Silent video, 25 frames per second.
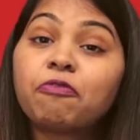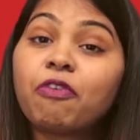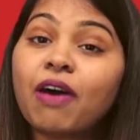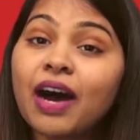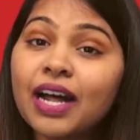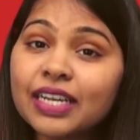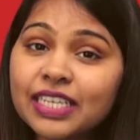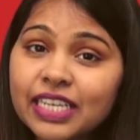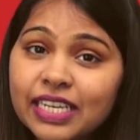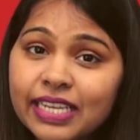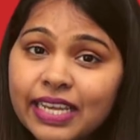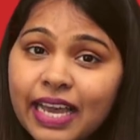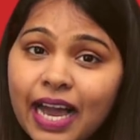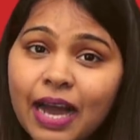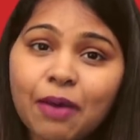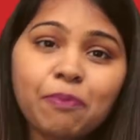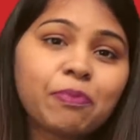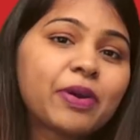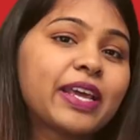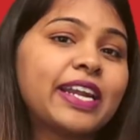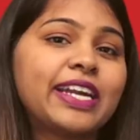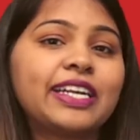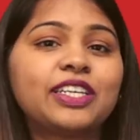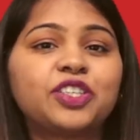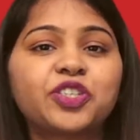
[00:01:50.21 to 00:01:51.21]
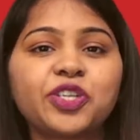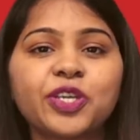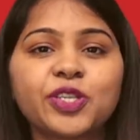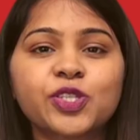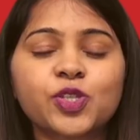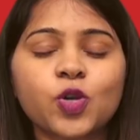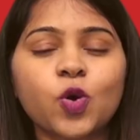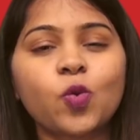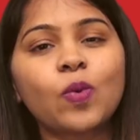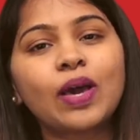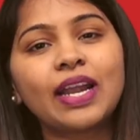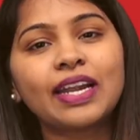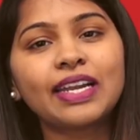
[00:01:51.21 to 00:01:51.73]
వాటిని అప్గ్రేడ్
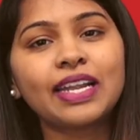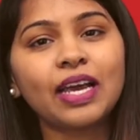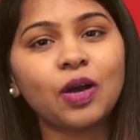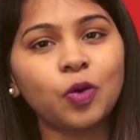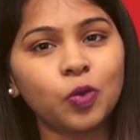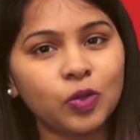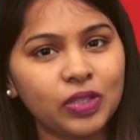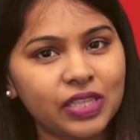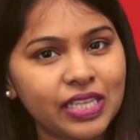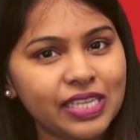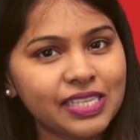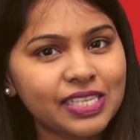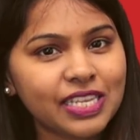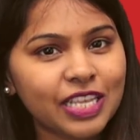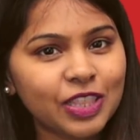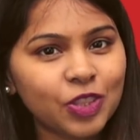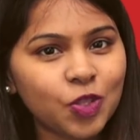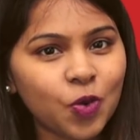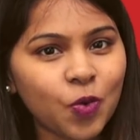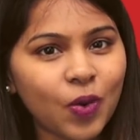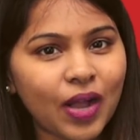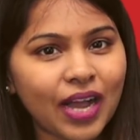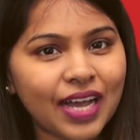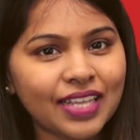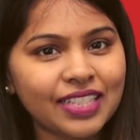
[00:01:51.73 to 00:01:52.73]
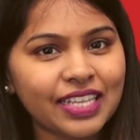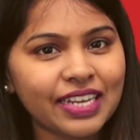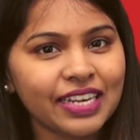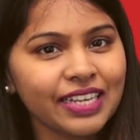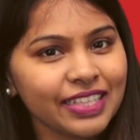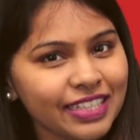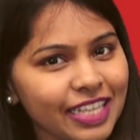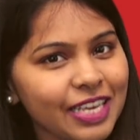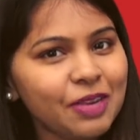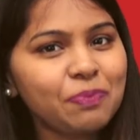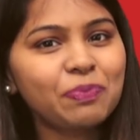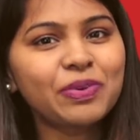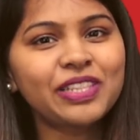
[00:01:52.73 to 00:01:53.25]
చేసుకోవాలన్న ఉద్దేశంతో కాదని
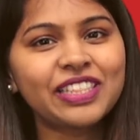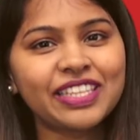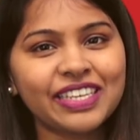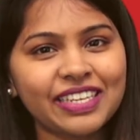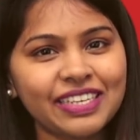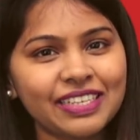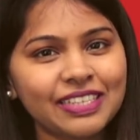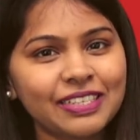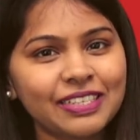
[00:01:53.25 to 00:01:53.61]
తెలిపింది